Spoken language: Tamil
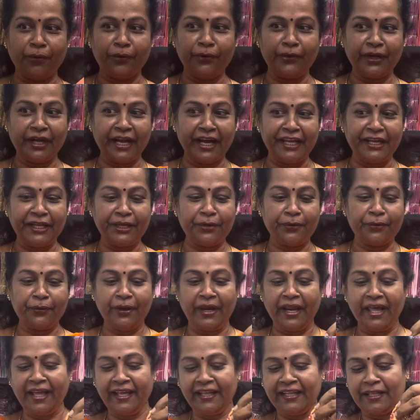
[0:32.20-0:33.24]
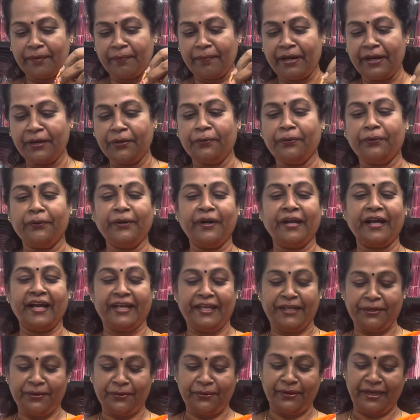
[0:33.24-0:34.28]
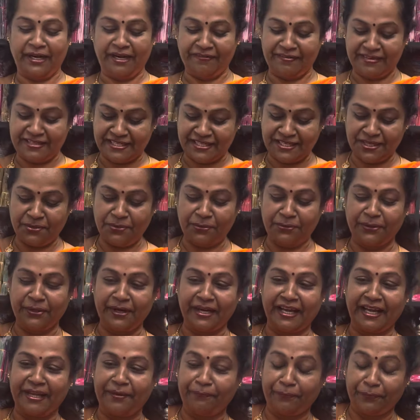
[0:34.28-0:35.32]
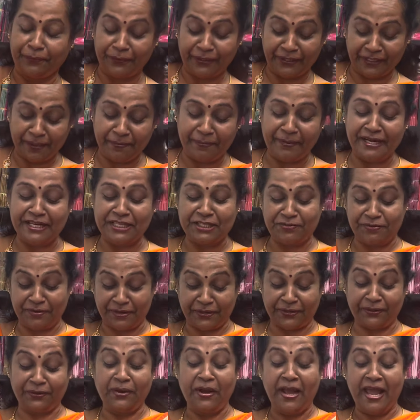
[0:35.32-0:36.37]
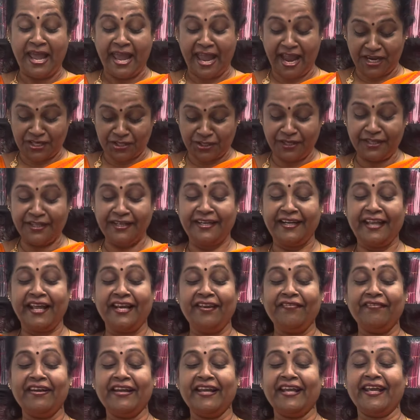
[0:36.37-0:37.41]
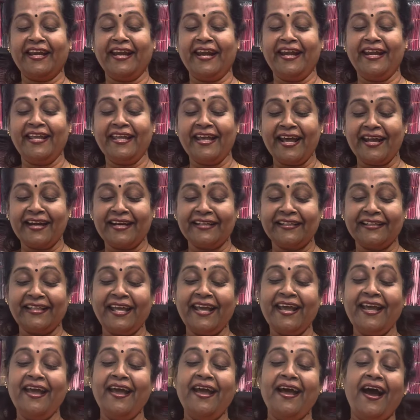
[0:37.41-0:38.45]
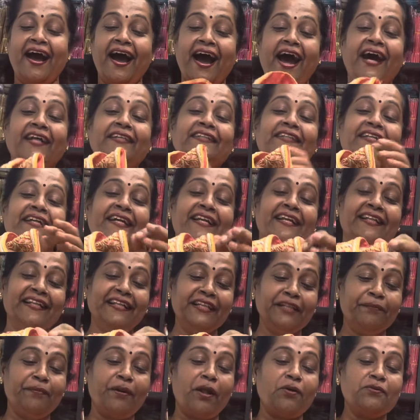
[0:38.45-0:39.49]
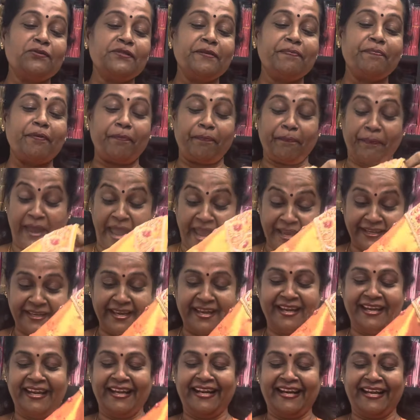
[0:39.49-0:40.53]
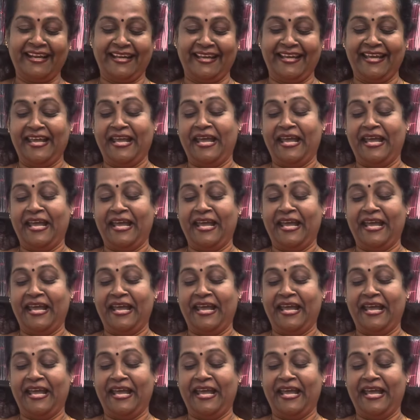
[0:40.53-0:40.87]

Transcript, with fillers: ஒரு கைக்குள்ள இந்த மாதிரி ஒரு கைக்குள்ள வச்சு ஒரு கை போட்டு தான் மடிச்சு வைக்கணும் ஆக்சுவலி இது டெலிவரிக்கு ரெடியாக இருக்குது அதனால தான் இந்த பிளவுஸ் இப்போ பேக்கிங்கில் இருக்கு